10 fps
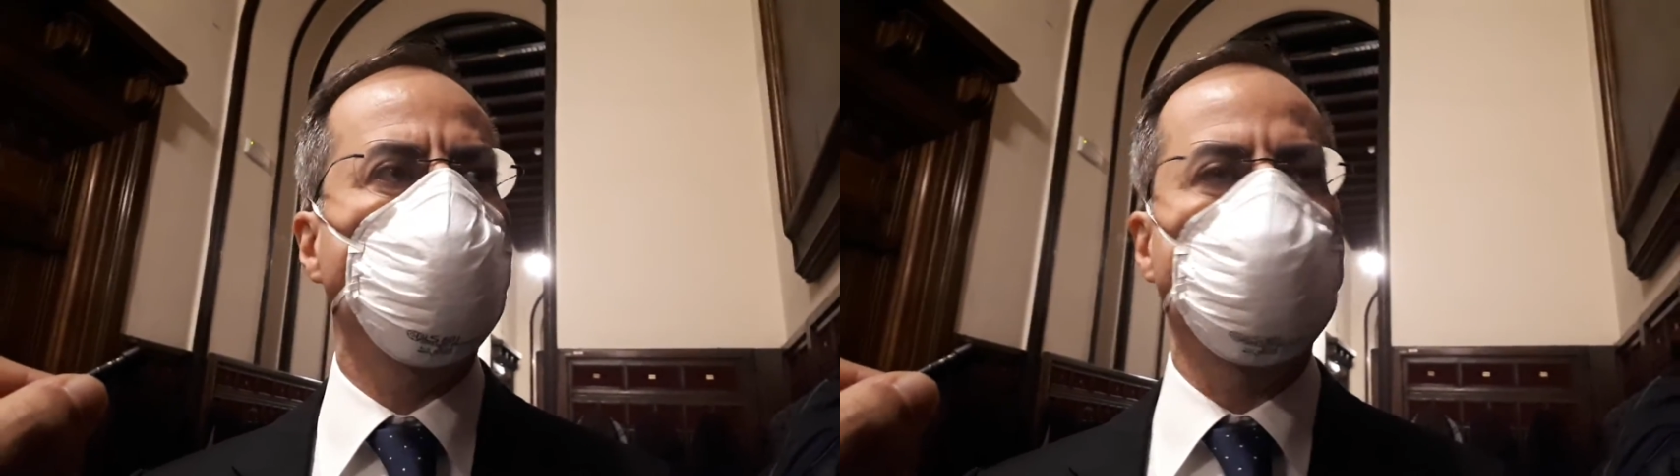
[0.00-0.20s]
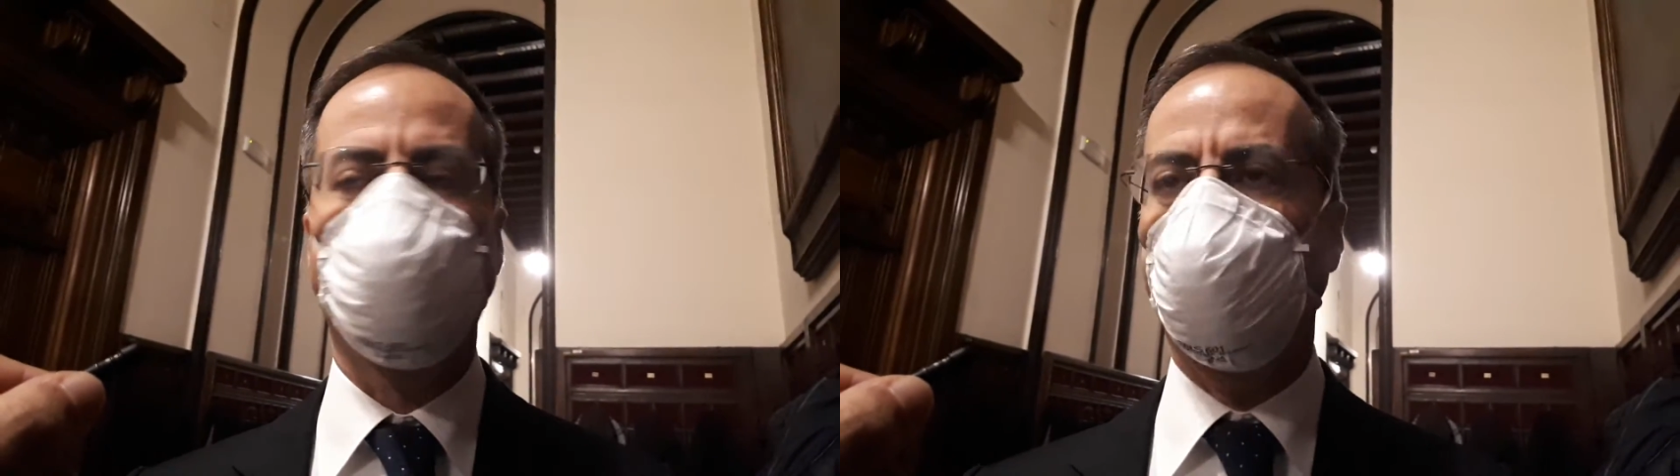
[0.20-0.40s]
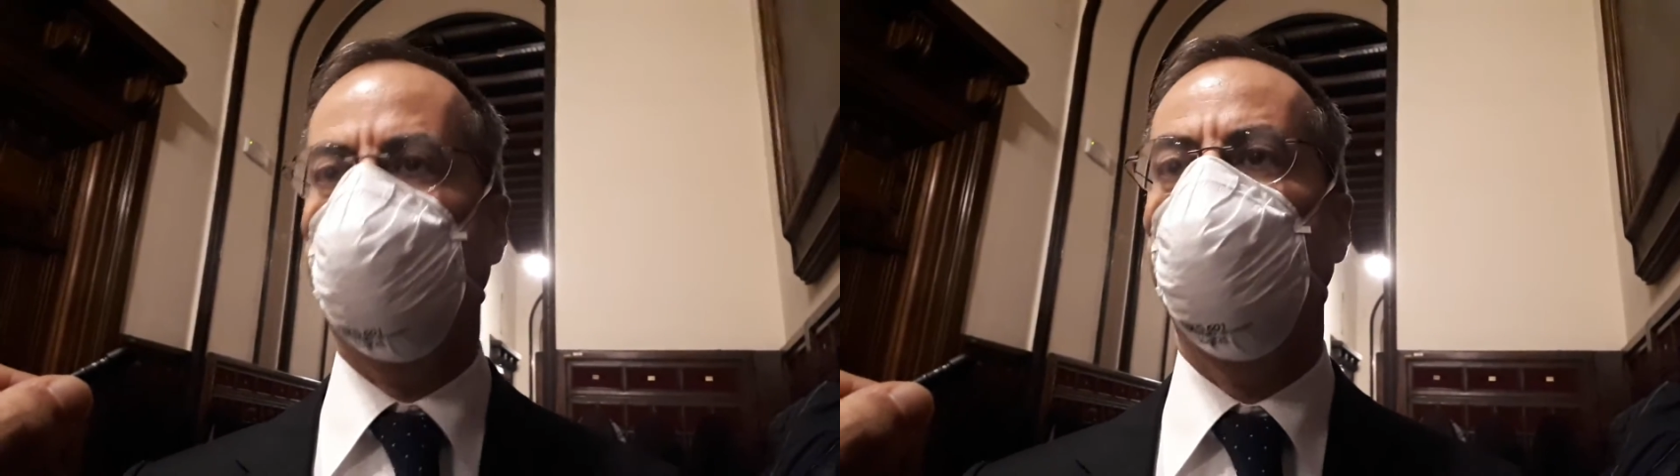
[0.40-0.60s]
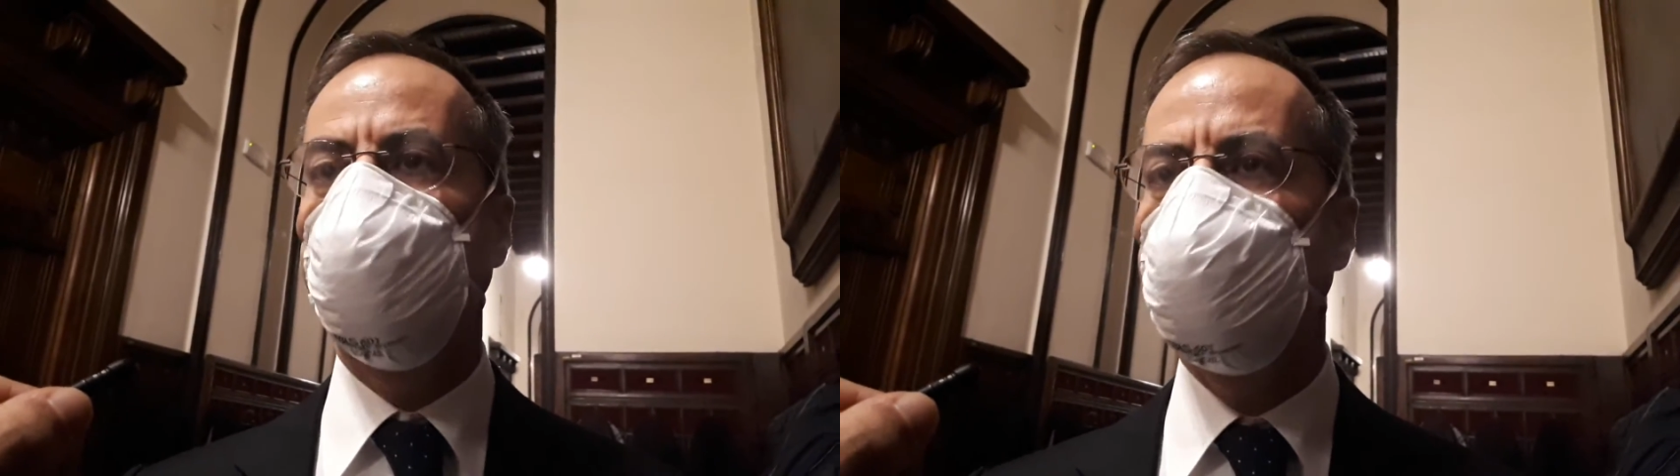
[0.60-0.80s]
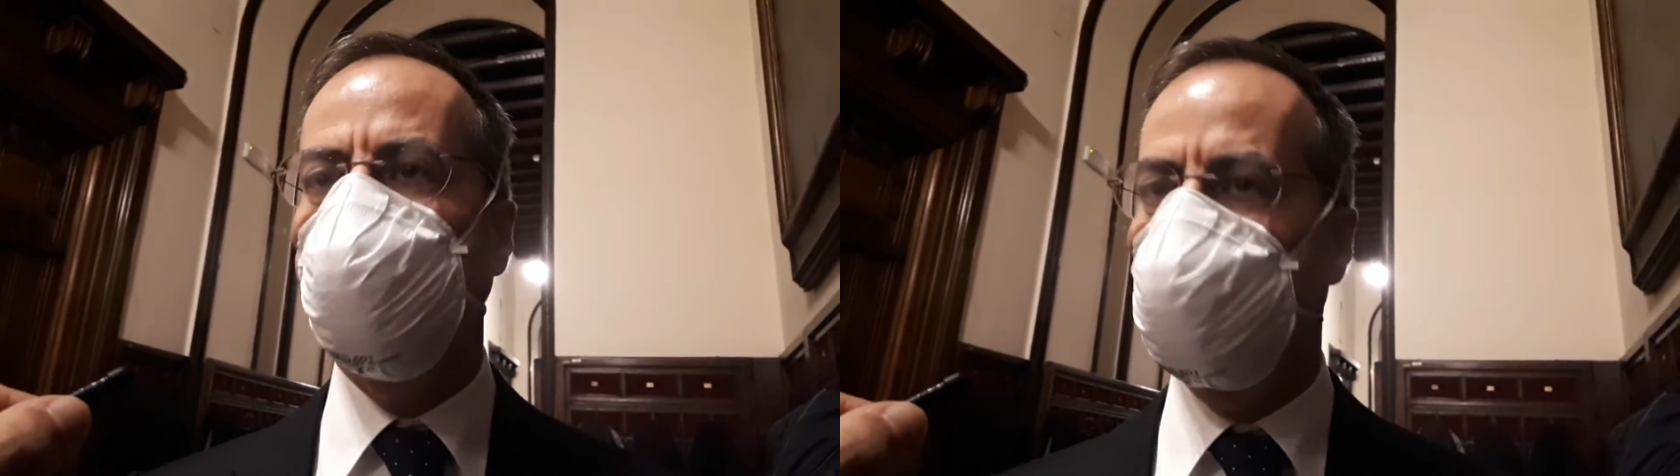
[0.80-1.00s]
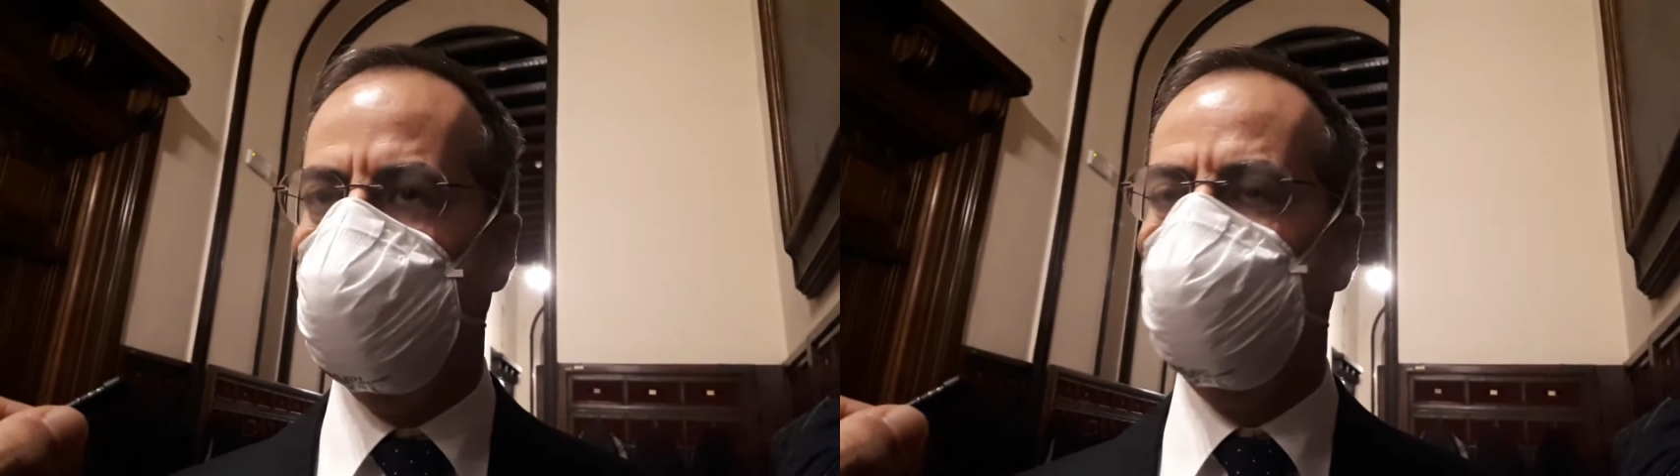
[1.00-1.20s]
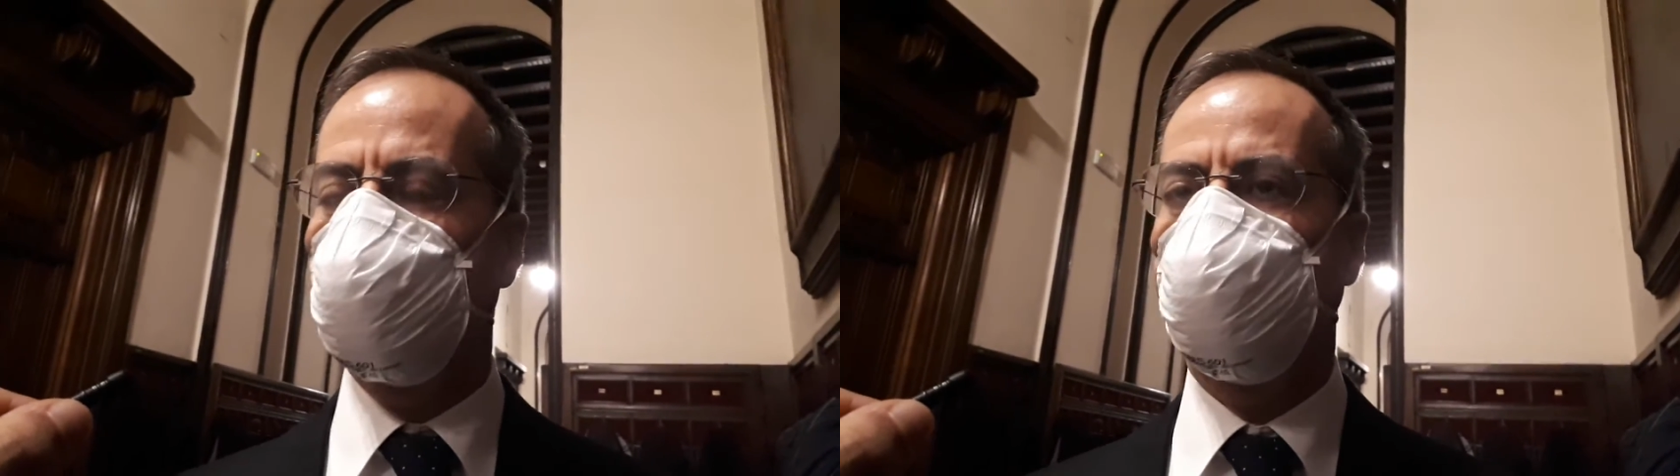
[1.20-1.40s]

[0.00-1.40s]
diciamo, la follia, ecco.